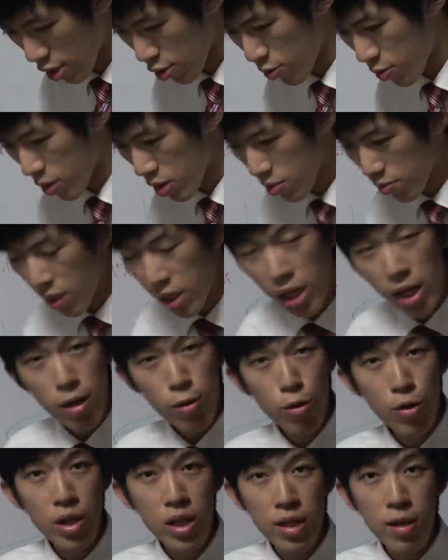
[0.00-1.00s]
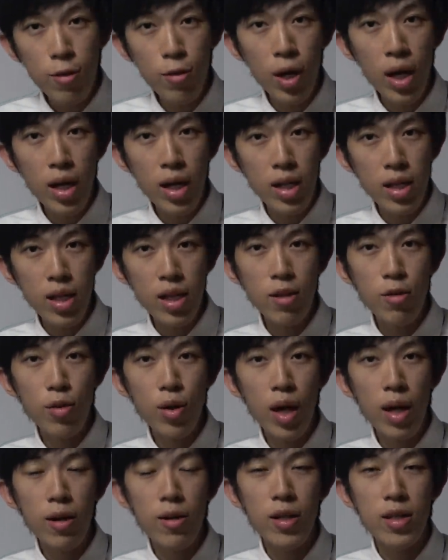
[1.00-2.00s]
なと思います、まあ、結構企業案件っていろい
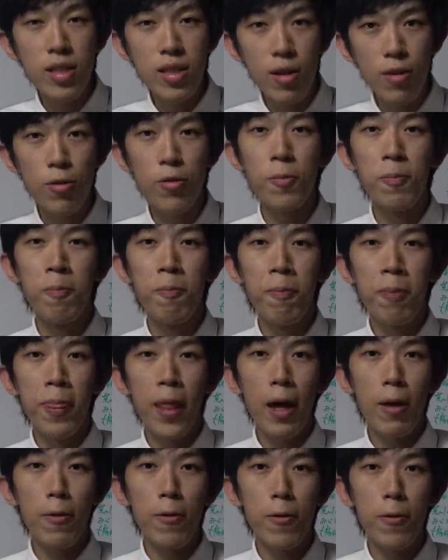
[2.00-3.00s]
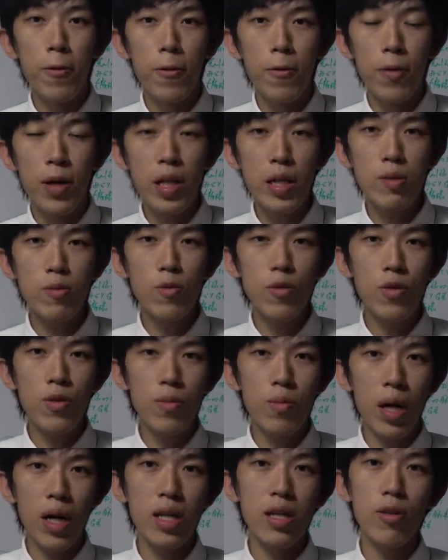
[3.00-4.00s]
ろあるんですけどあの私も
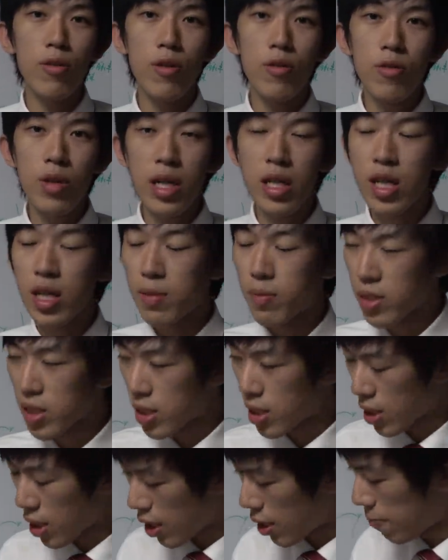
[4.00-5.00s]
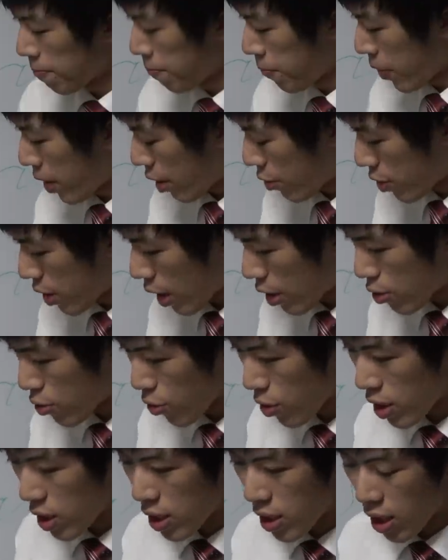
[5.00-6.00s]
まあいろいろ受けてきましたがあのやる
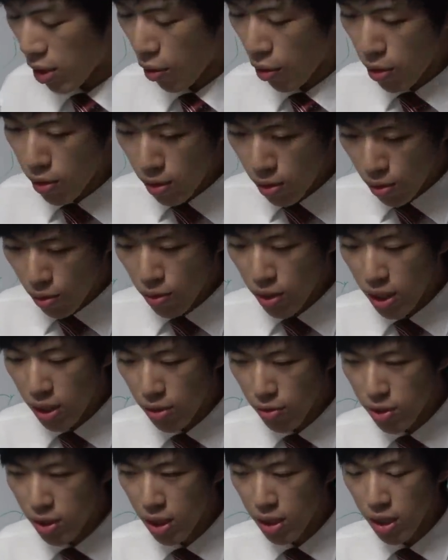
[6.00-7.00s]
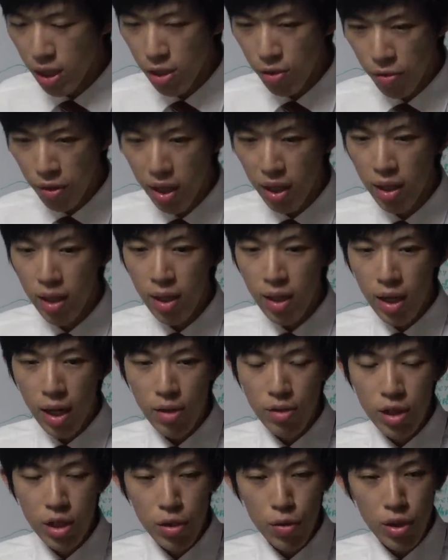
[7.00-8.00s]
ときにね本当に気をつけてるのはあ
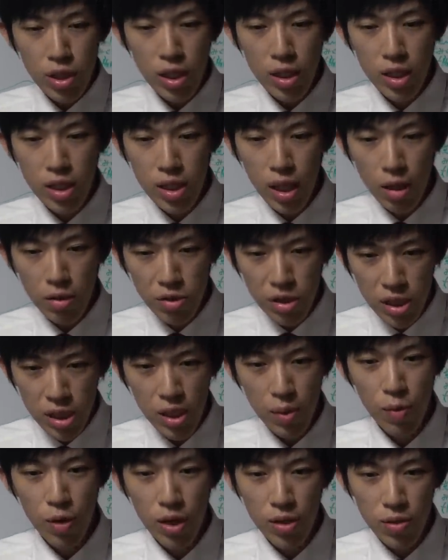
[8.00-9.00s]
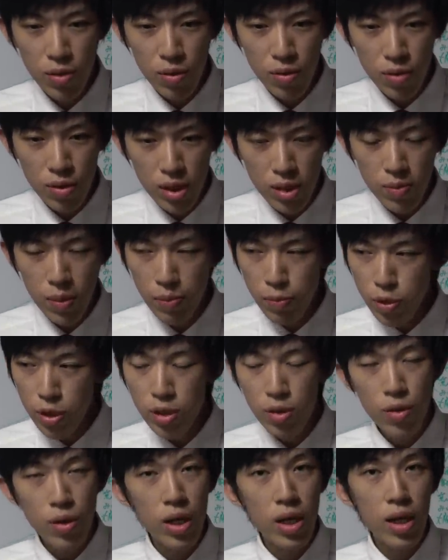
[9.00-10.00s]
の視聴者に楽しんでもらうということです、まあ、む
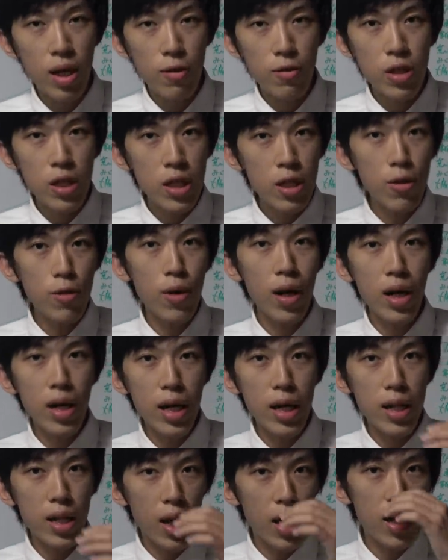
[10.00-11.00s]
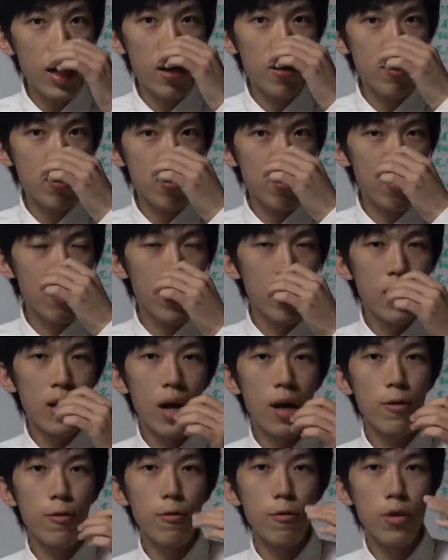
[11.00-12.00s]
しろねあの企業案件だからこそ
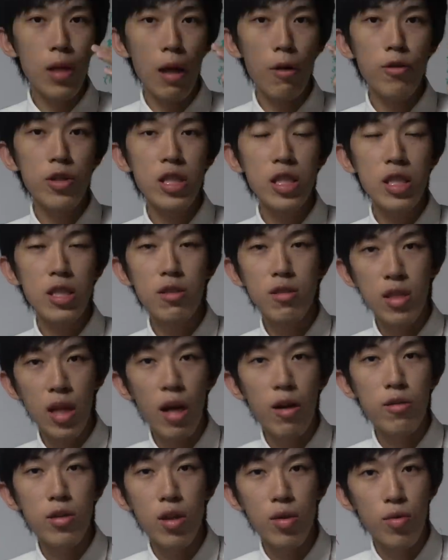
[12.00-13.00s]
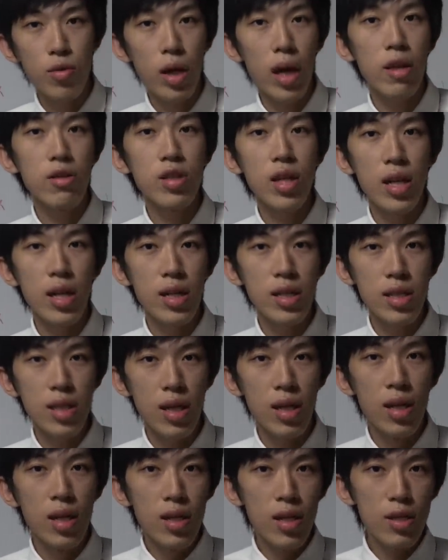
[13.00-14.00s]
あの楽しくなるっていうことあるじゃないです
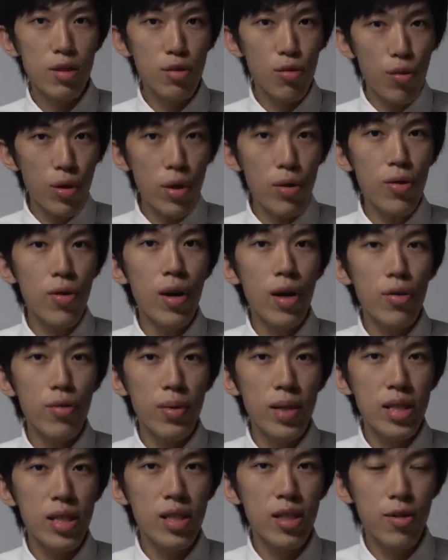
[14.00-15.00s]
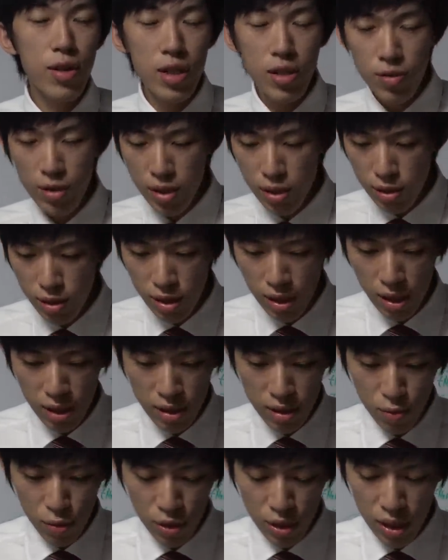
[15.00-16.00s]
かでそれをあの目指して私は作ってる
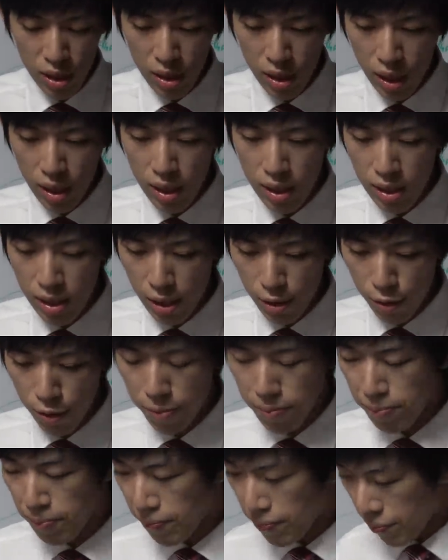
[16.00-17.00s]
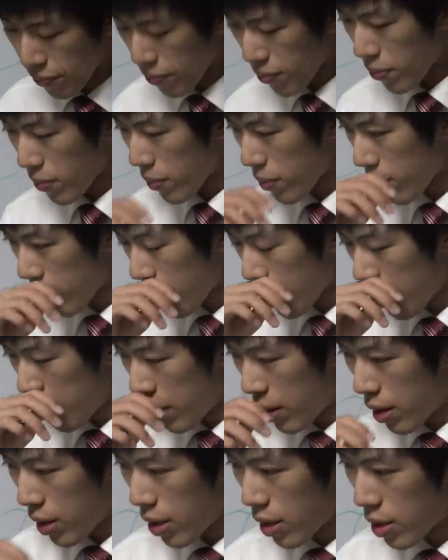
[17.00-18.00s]
つもりなんですけど、
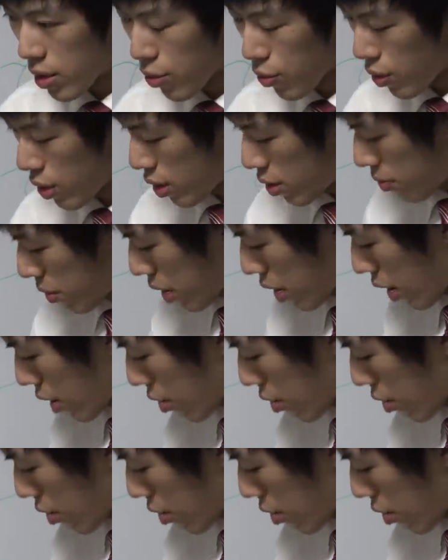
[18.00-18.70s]
えー、そうですねま